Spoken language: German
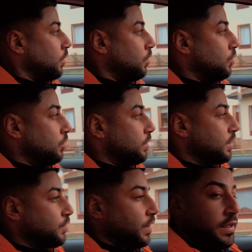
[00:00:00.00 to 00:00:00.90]
Und
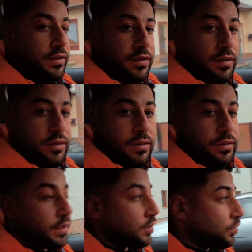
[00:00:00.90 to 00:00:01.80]
das war halt
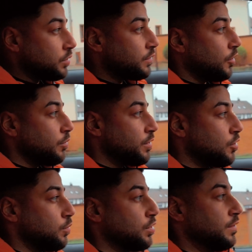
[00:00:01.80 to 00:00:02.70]
der Grund, warum die
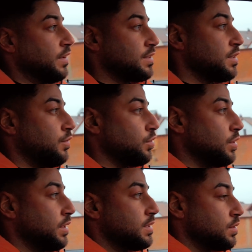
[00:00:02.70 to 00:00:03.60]
Kupplung gewechselt
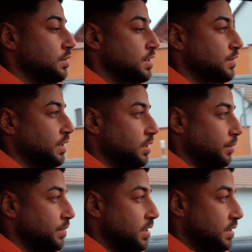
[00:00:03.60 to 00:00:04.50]
wurde jetzt. Und zwar
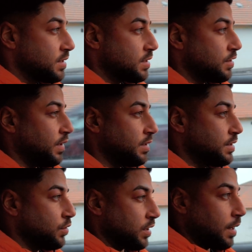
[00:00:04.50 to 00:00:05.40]
kam die jetzt
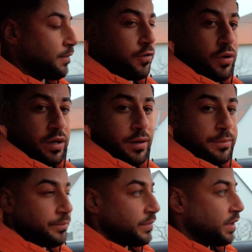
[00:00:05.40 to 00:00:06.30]
quasi, oder kam
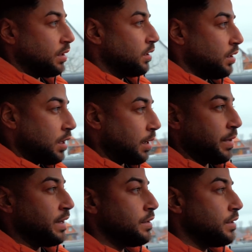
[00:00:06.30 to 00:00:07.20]
vorher
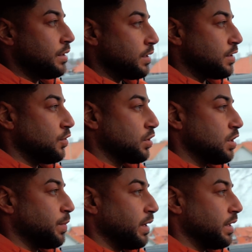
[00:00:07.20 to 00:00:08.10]
am Ende. Ne? Also
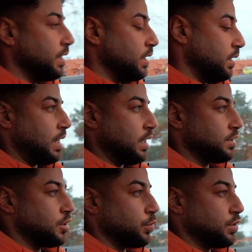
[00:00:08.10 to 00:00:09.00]
wirklich bei
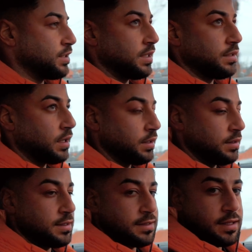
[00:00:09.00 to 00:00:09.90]
80 Prozent,
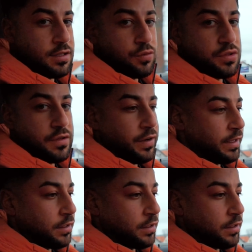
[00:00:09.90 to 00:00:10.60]
dann ist es erst losgefahren.